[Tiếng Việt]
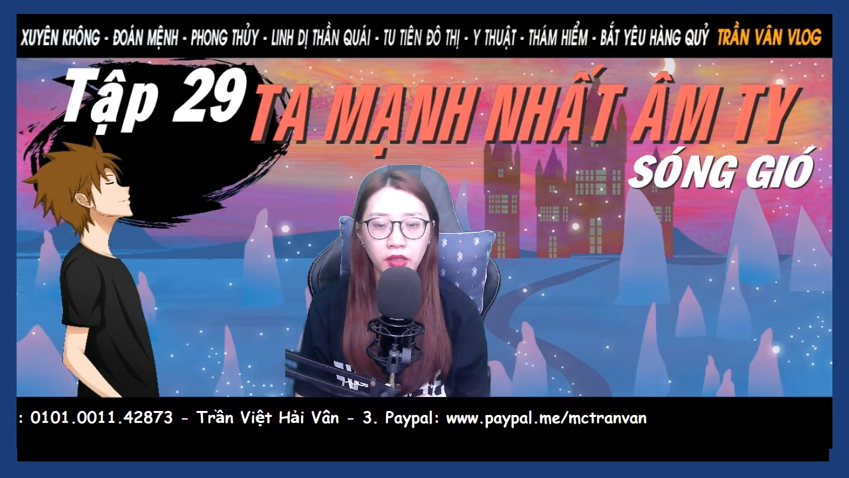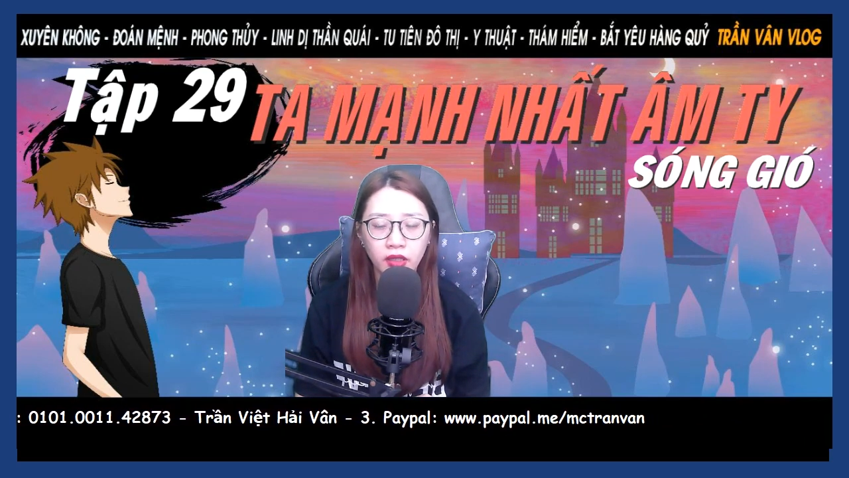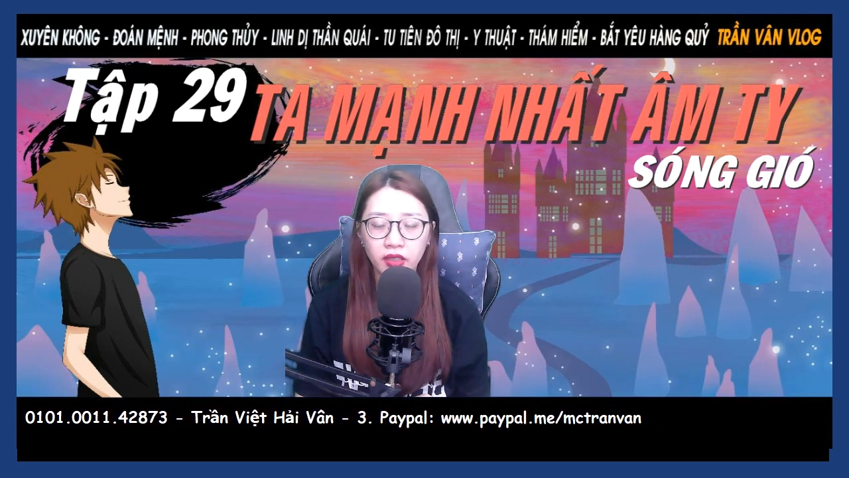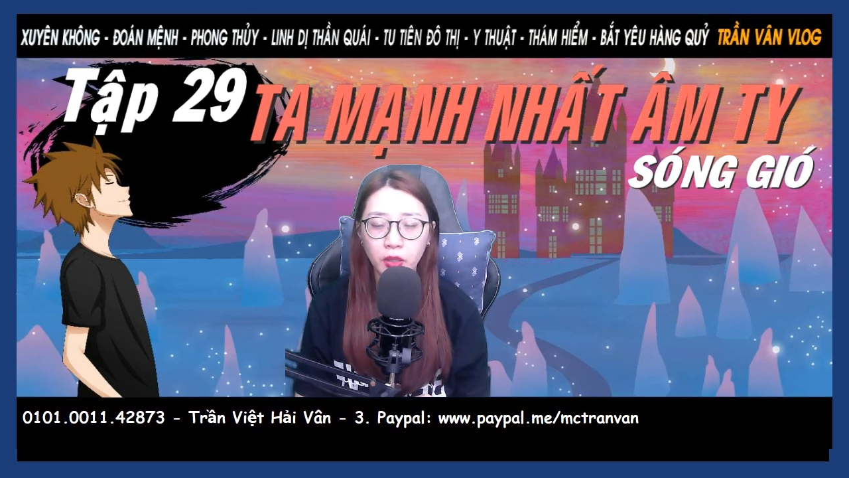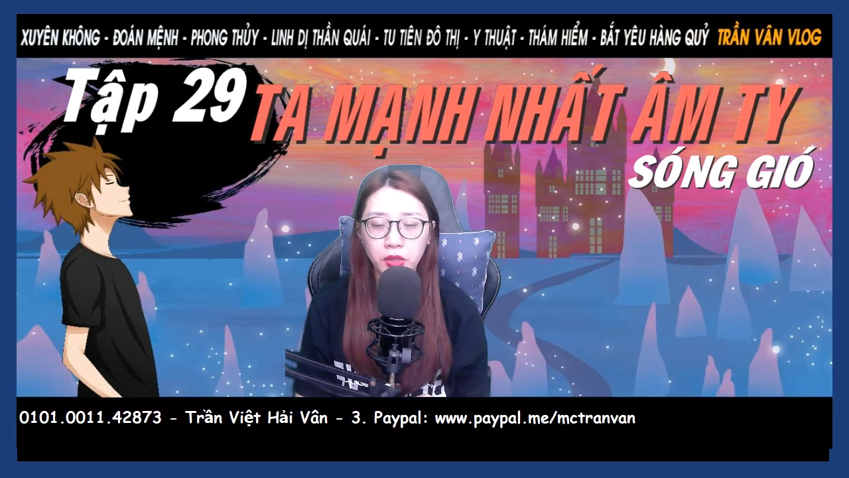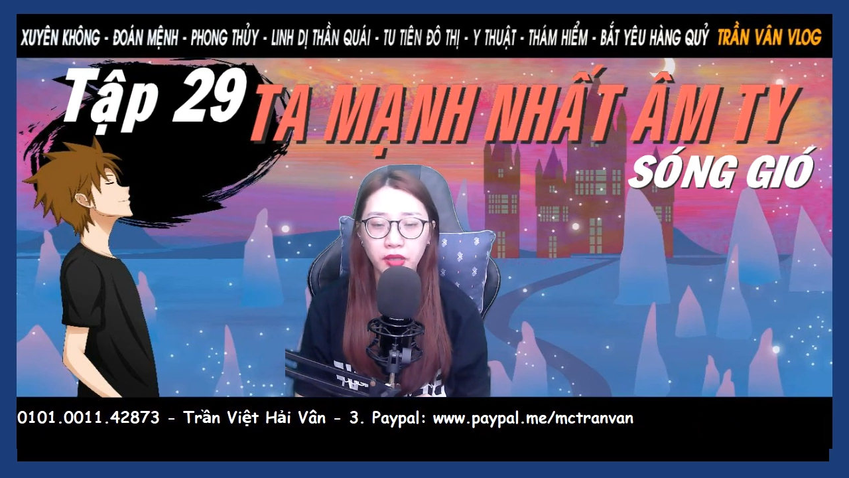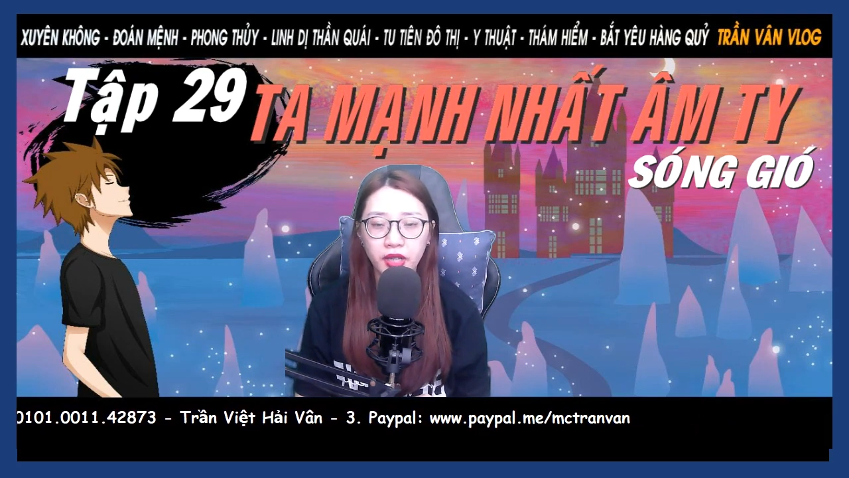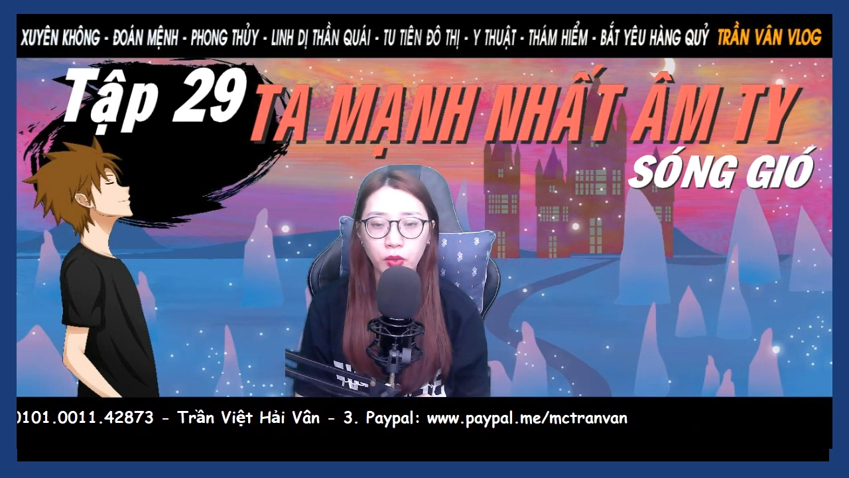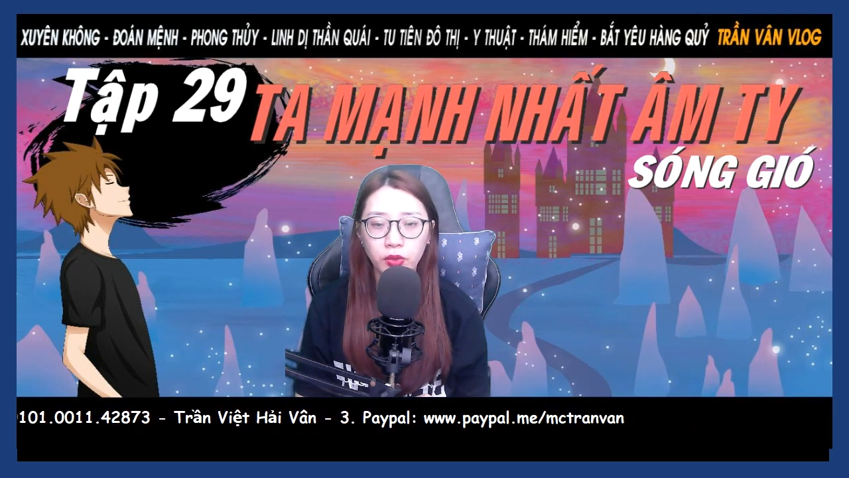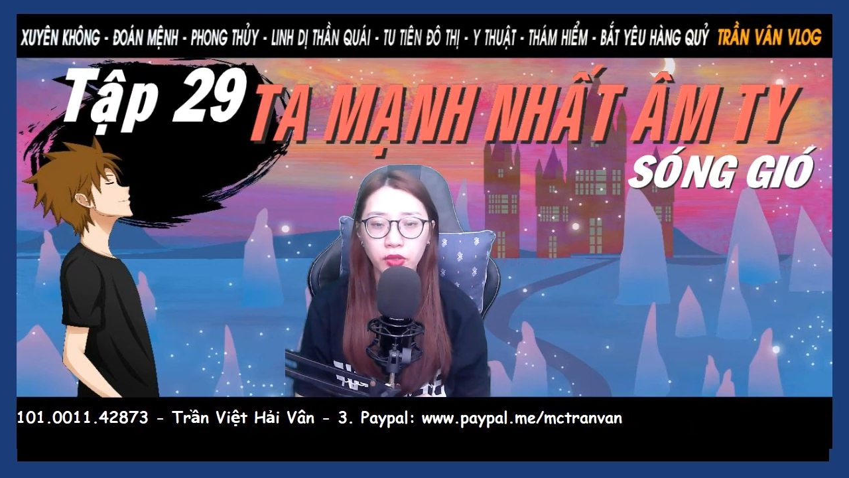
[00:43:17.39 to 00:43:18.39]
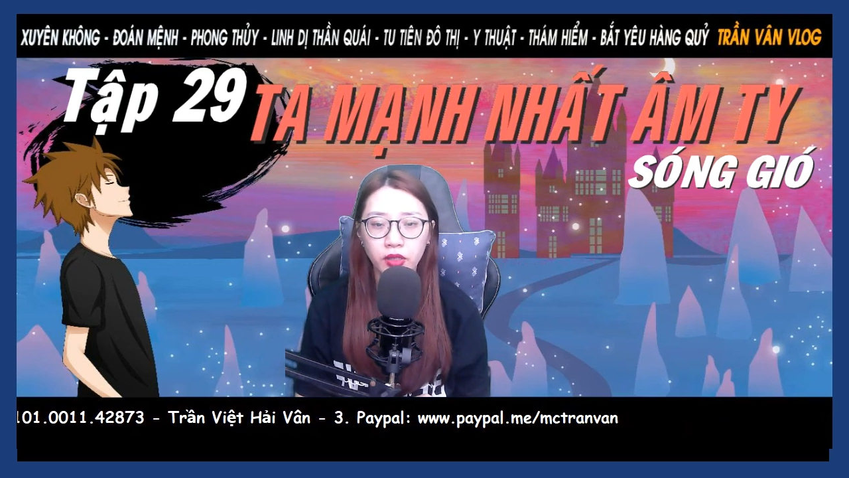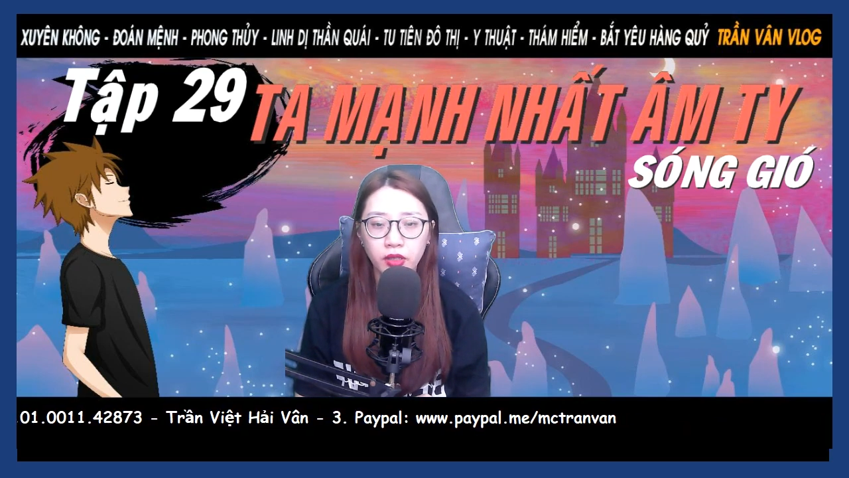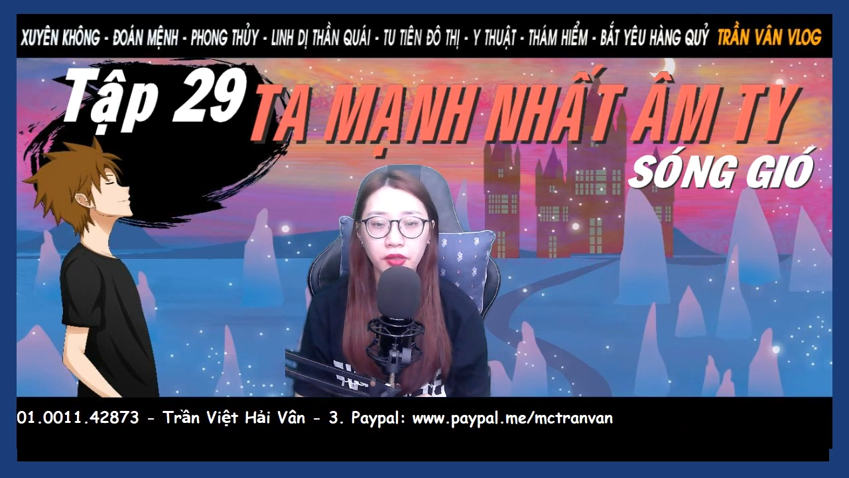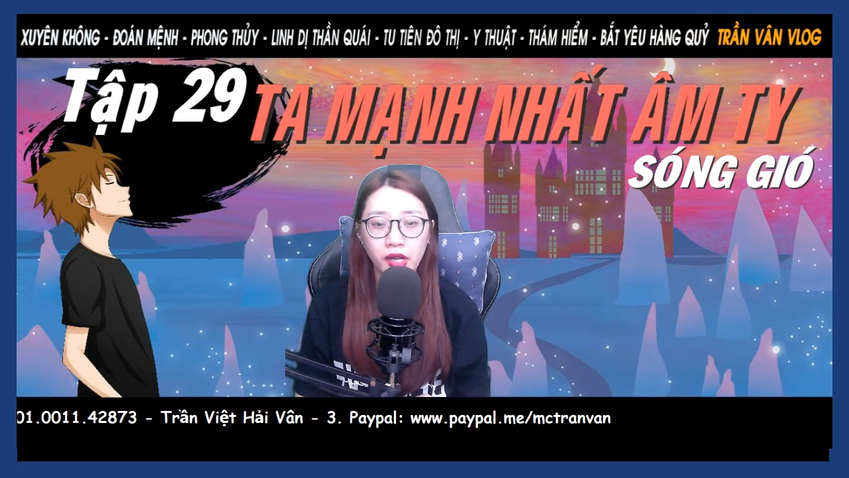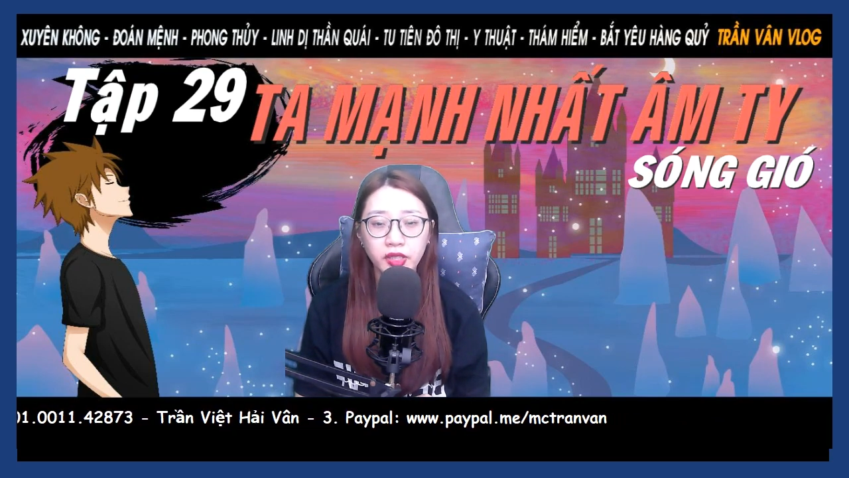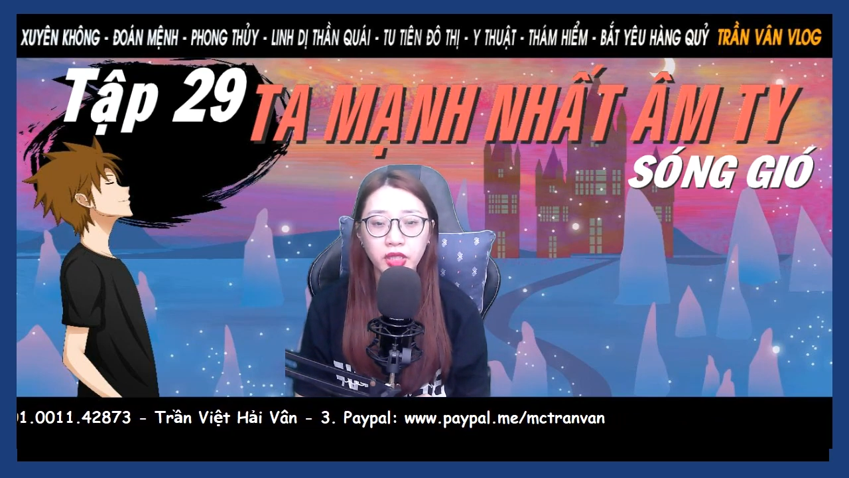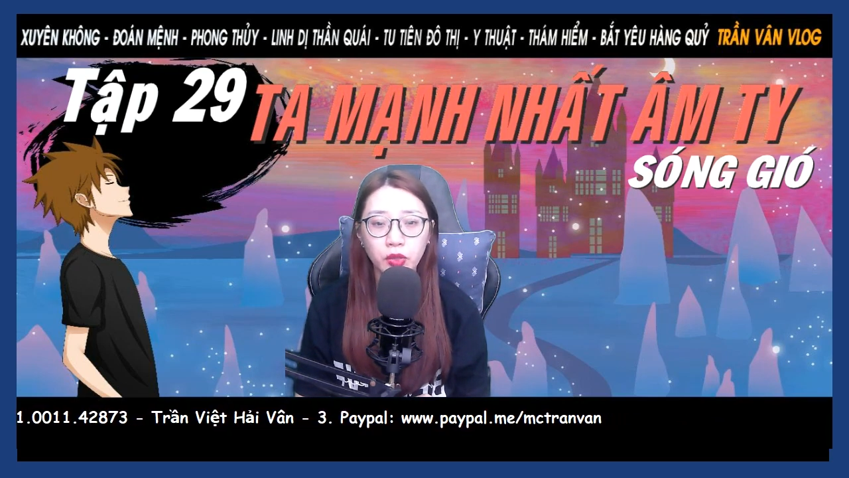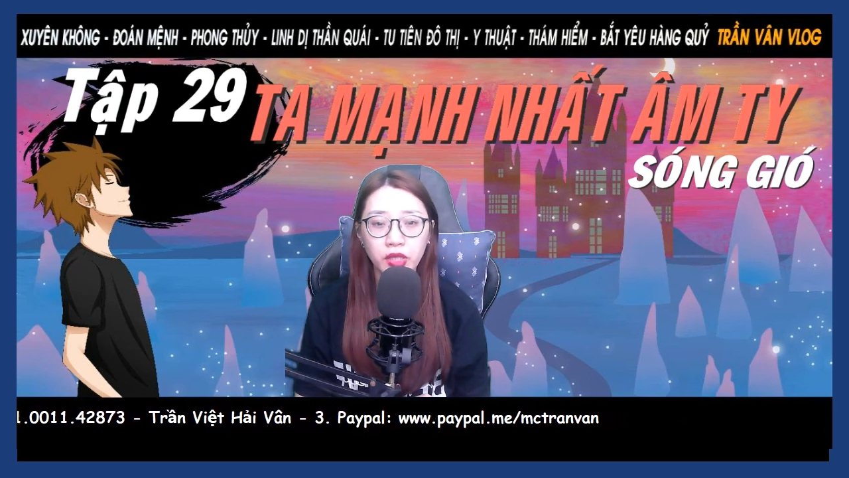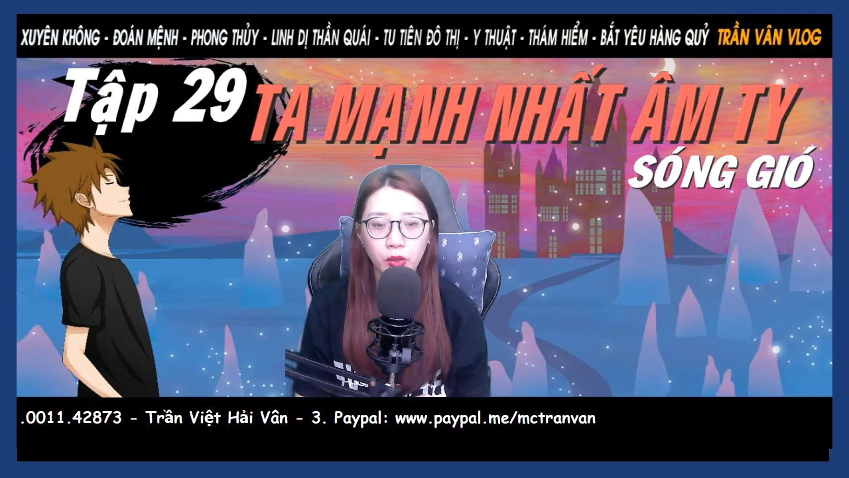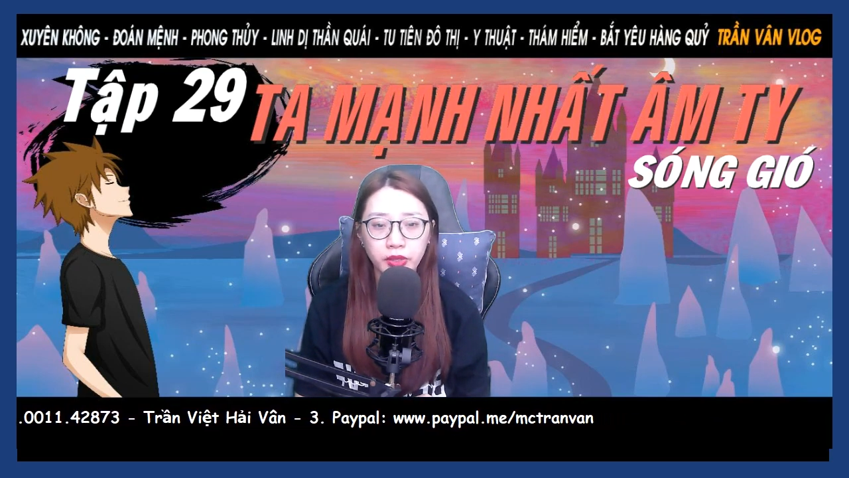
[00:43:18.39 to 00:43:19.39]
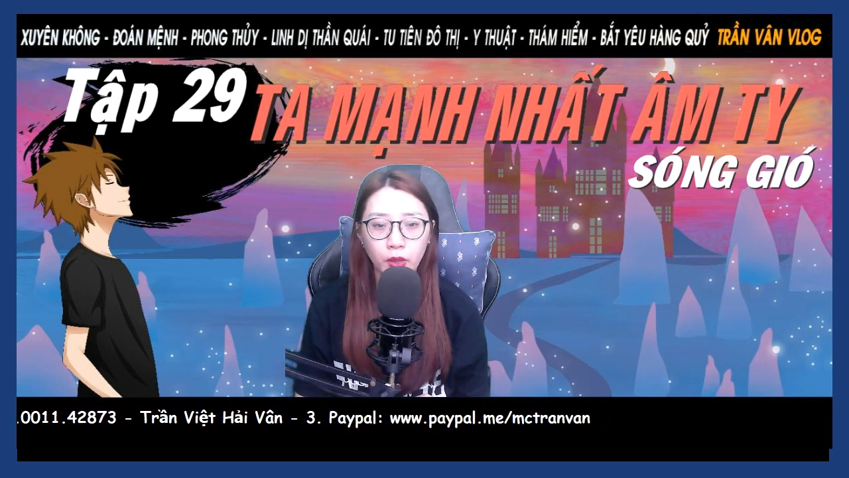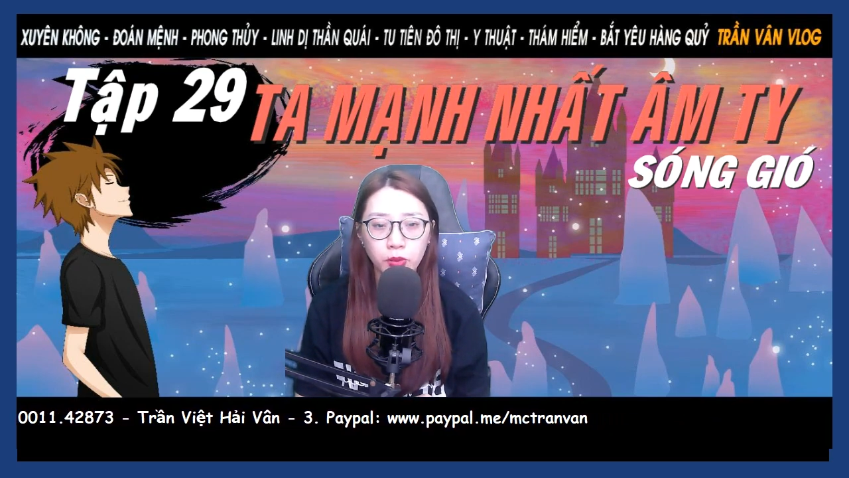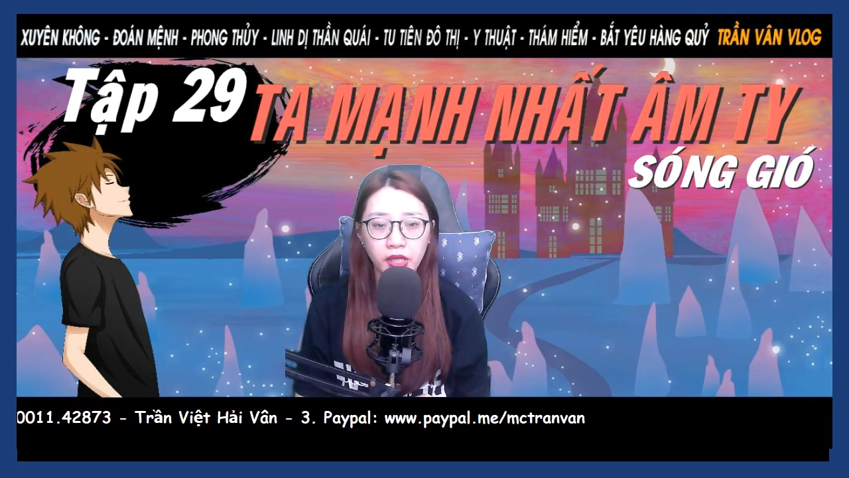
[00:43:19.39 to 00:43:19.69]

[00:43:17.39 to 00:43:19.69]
Không cần đâu Đợi sau khi học xong